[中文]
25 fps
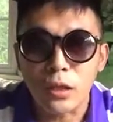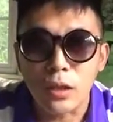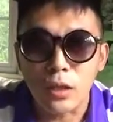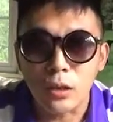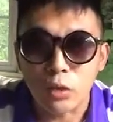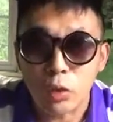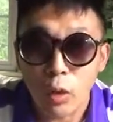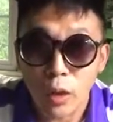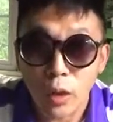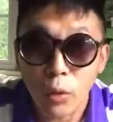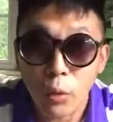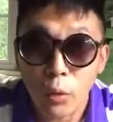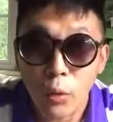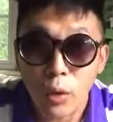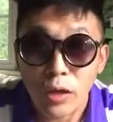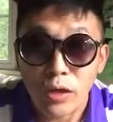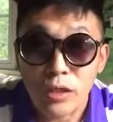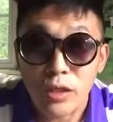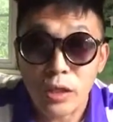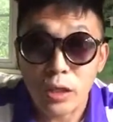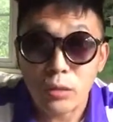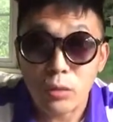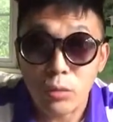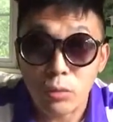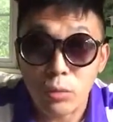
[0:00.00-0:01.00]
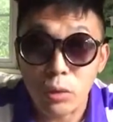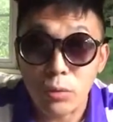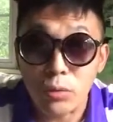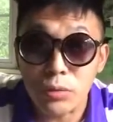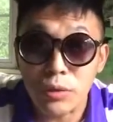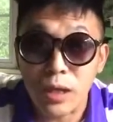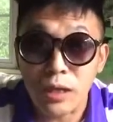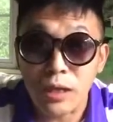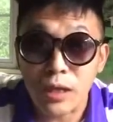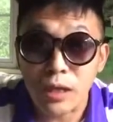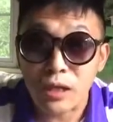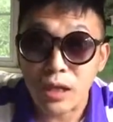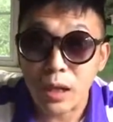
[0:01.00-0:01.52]
呃团伙像中国
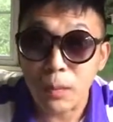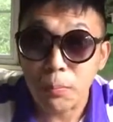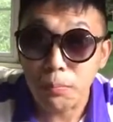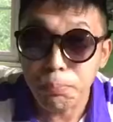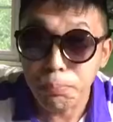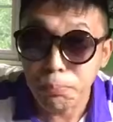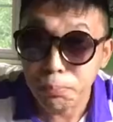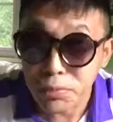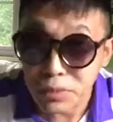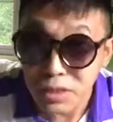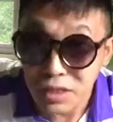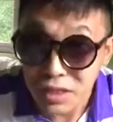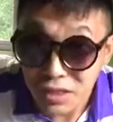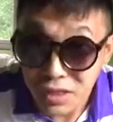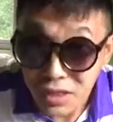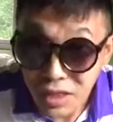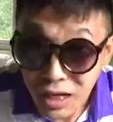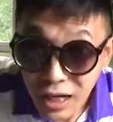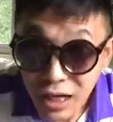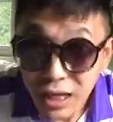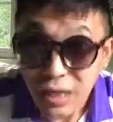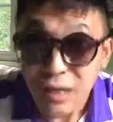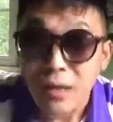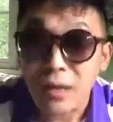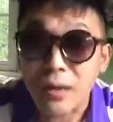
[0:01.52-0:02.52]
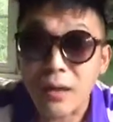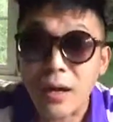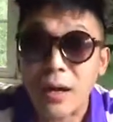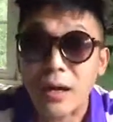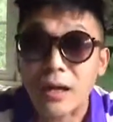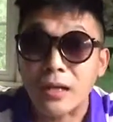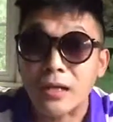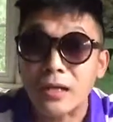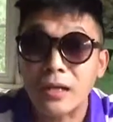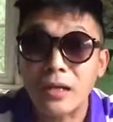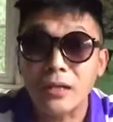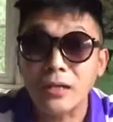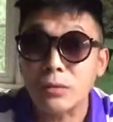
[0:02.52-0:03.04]
共产党，它不应该
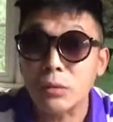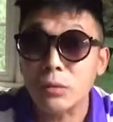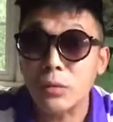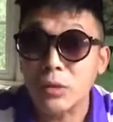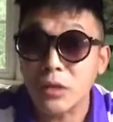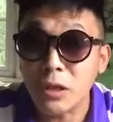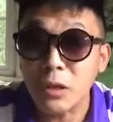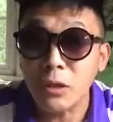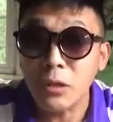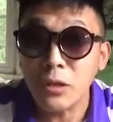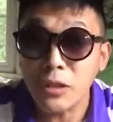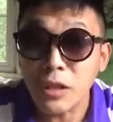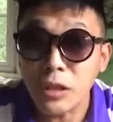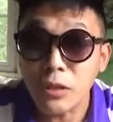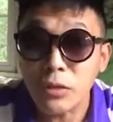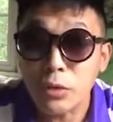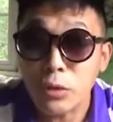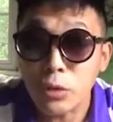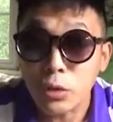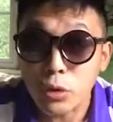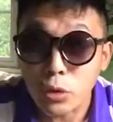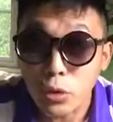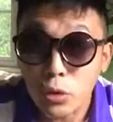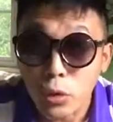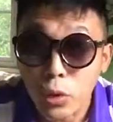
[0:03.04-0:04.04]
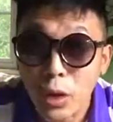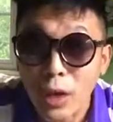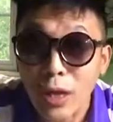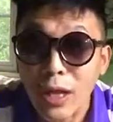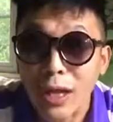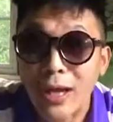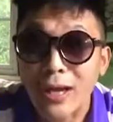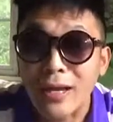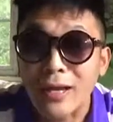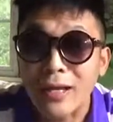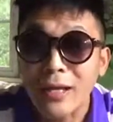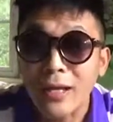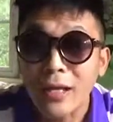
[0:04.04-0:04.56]
啊，这个从根儿上就是错
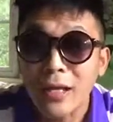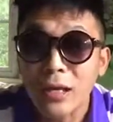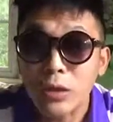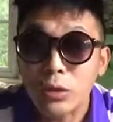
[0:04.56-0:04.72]
了。